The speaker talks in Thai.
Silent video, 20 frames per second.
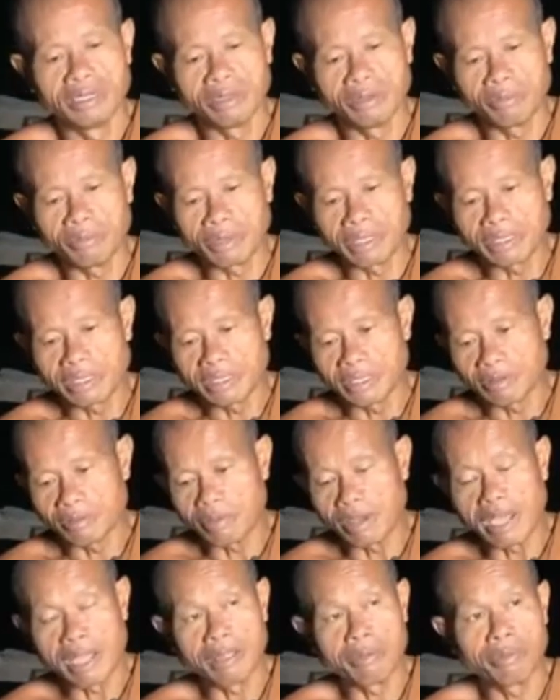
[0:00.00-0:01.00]
เออมัน
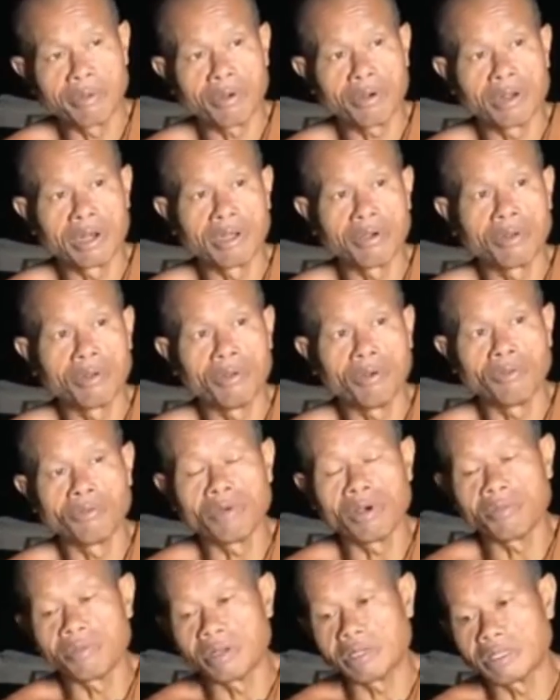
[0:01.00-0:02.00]
สบายเพราะเรา
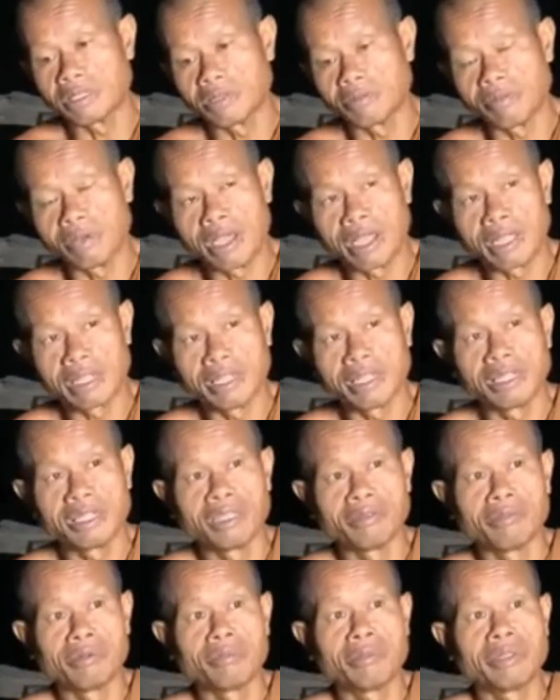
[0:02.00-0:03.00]
หลงว่ามันสบาย
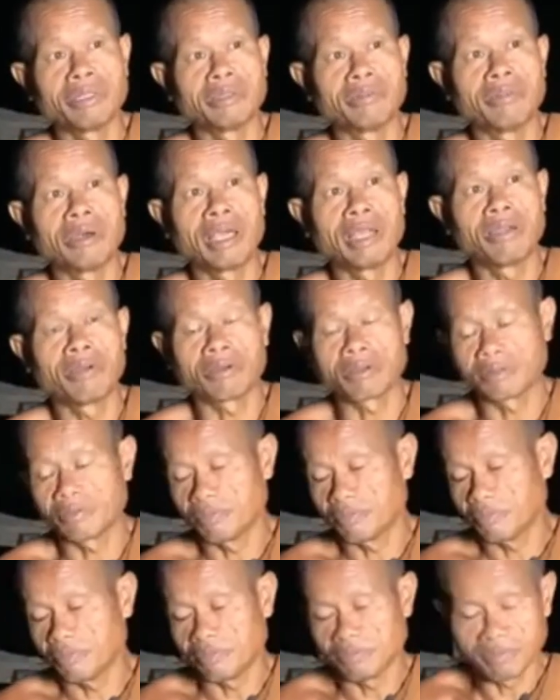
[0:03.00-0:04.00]
ที่จริงมันไม่สบายหร
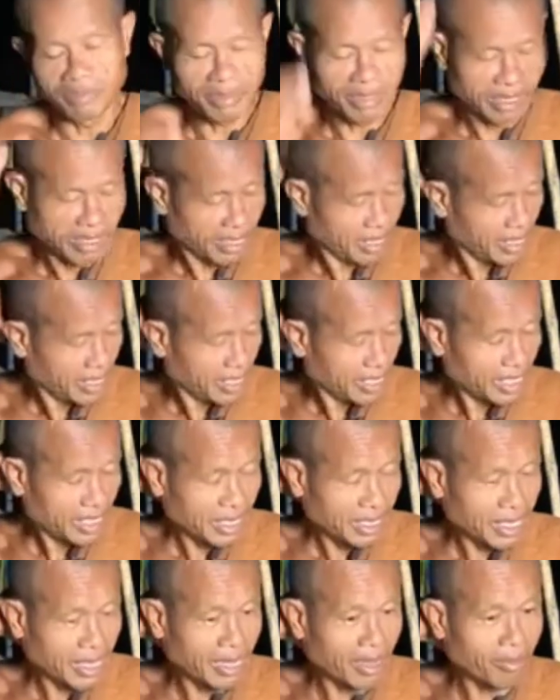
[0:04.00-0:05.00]
อก
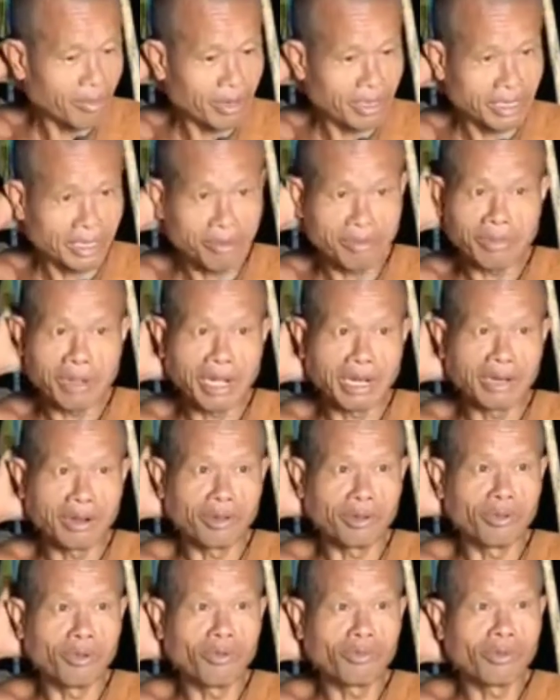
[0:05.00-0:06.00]
แต่เราไปสำ
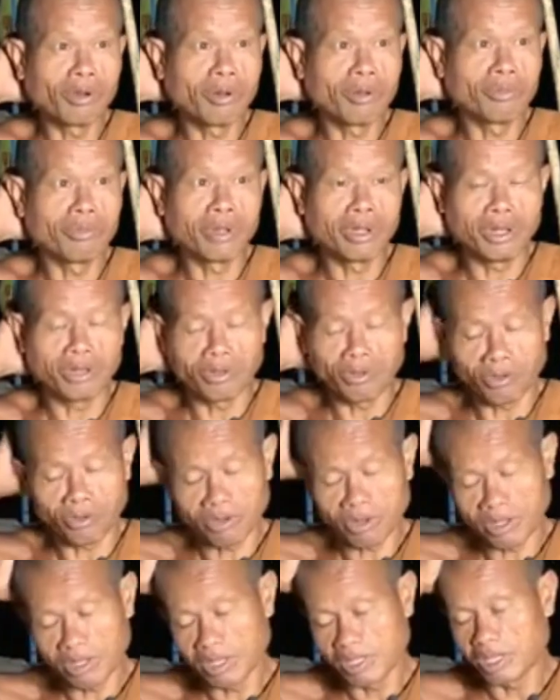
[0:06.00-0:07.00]
คัญเอาทุกข์ว่ามันเป็น
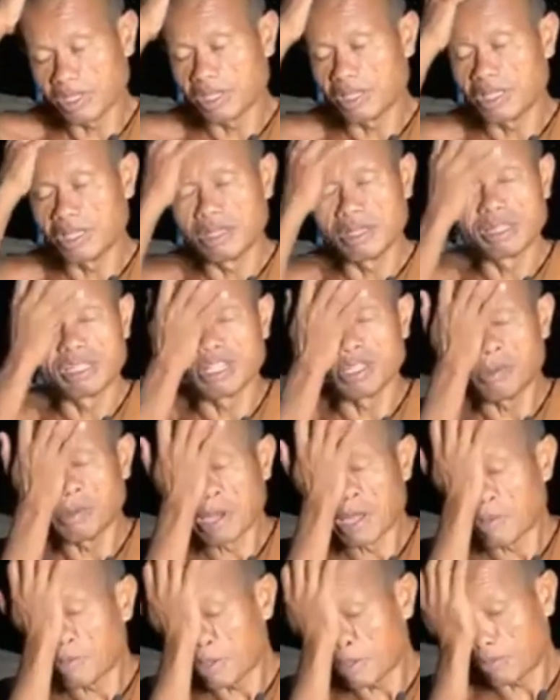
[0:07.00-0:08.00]
สุข
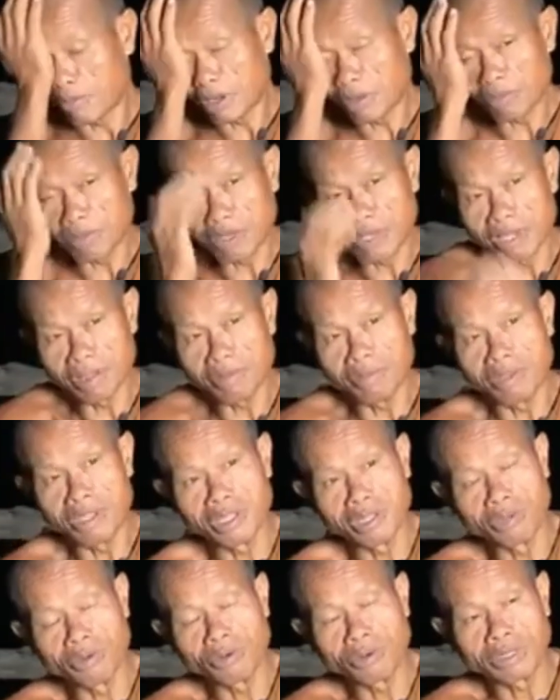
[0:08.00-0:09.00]
สบายแบบนั้นมัน
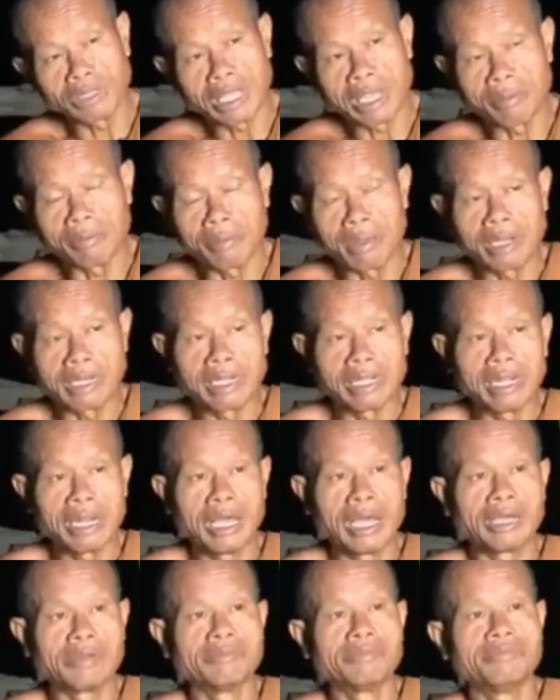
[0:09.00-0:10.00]
จะมีทุกข์ตามมา
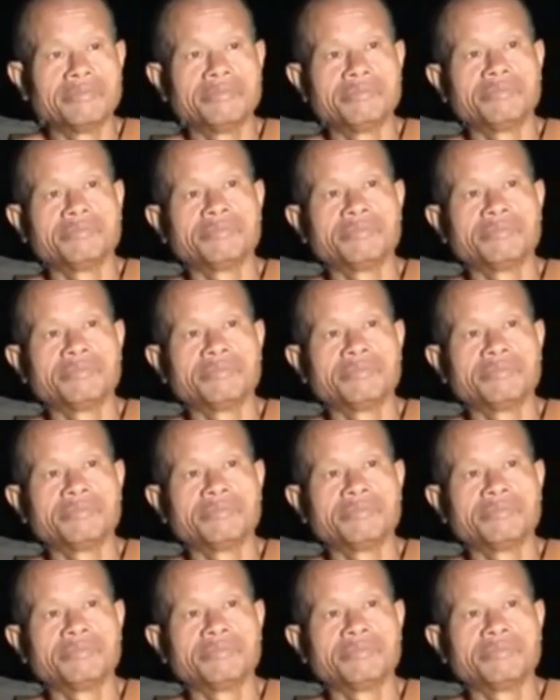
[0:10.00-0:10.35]
ทีหลัง